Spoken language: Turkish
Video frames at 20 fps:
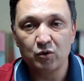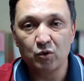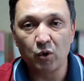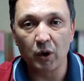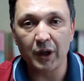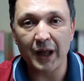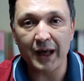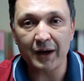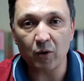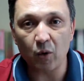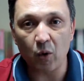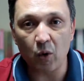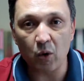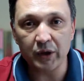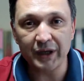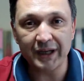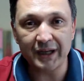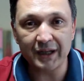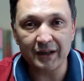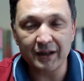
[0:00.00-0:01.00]
Dolar
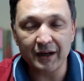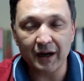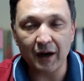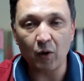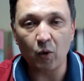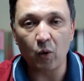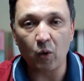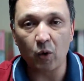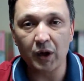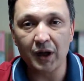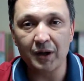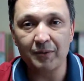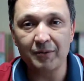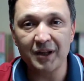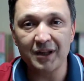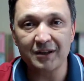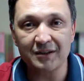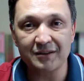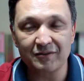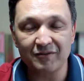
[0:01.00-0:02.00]
12 lira
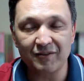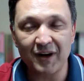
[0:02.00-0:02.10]
olabilir